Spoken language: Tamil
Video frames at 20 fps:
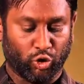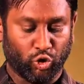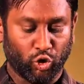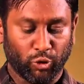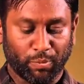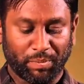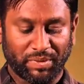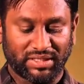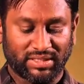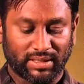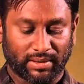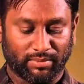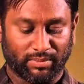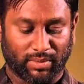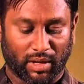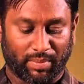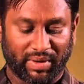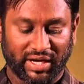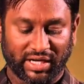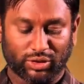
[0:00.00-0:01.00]
குரூப்பிசம்
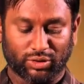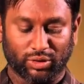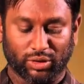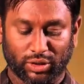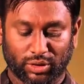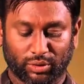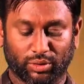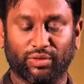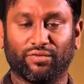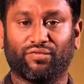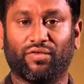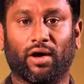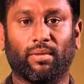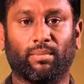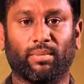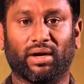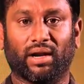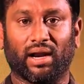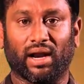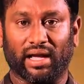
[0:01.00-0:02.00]
அப்படின்னு சொல்லிட்டு ஒன்று
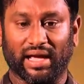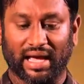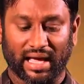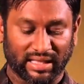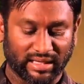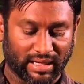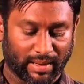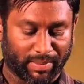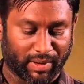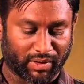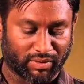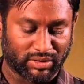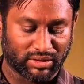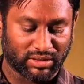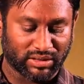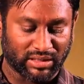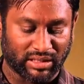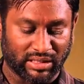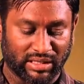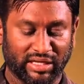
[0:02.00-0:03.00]
ஃபார்ம் பண்ணுறாங்க அதுக்கப்புறம்
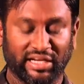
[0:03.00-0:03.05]
வந்து